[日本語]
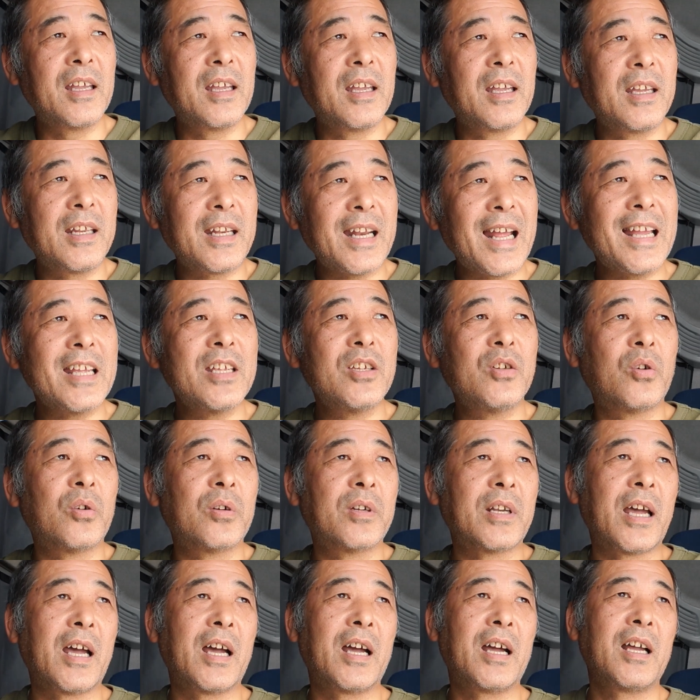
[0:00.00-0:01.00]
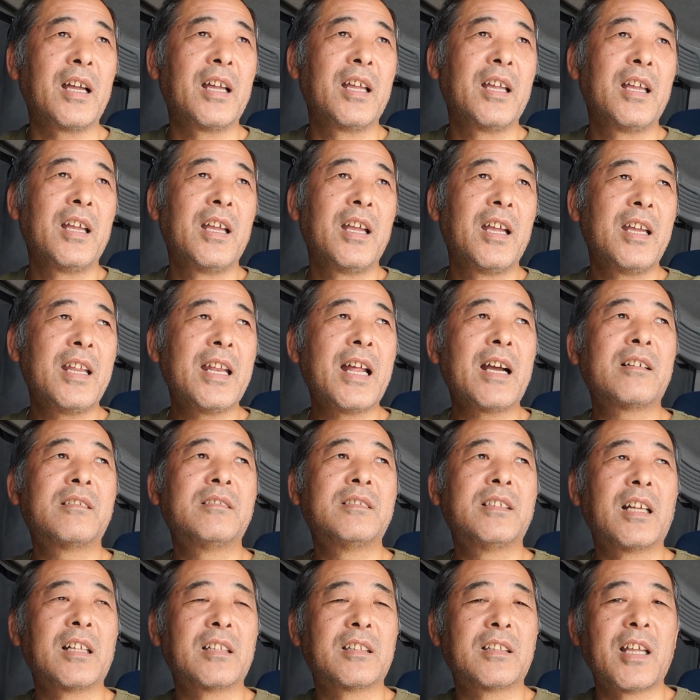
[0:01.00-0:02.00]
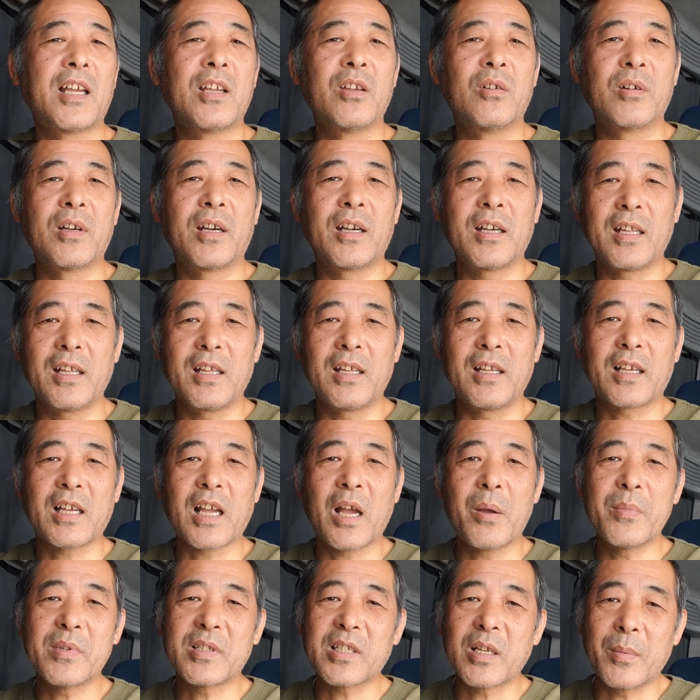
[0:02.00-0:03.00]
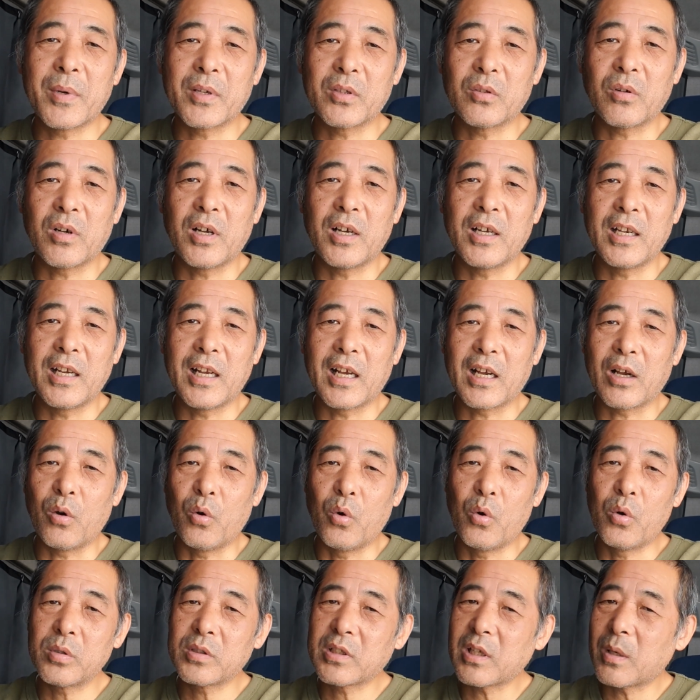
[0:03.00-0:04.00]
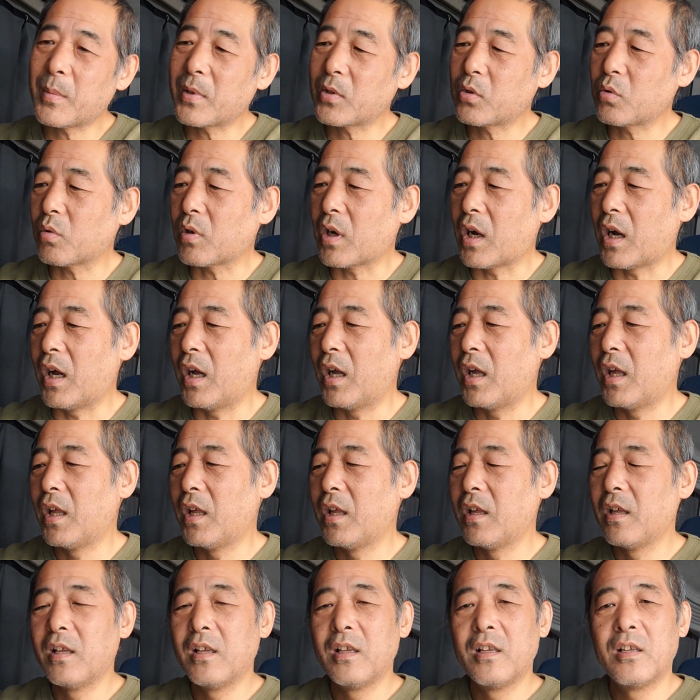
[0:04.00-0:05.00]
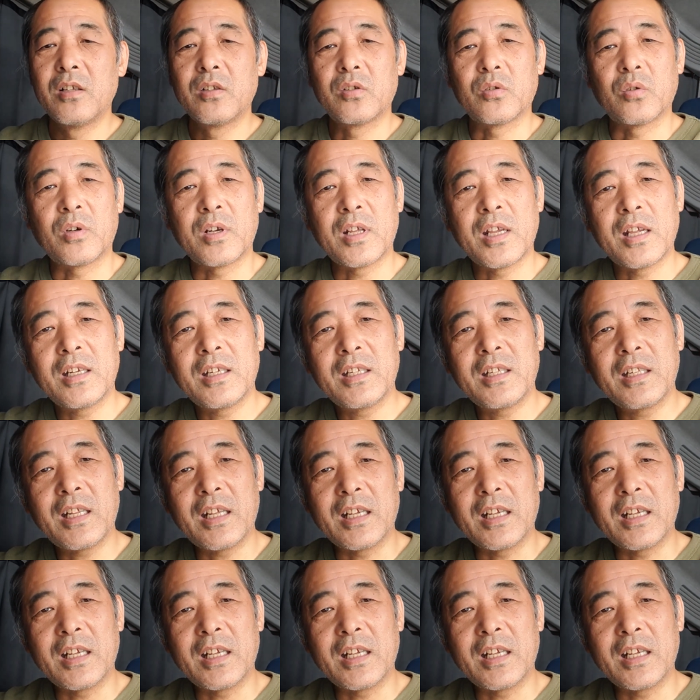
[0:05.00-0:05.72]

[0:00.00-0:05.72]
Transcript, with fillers: 偉いような、偉くなったようなね、神様とかね、なんか王様とか、その辺に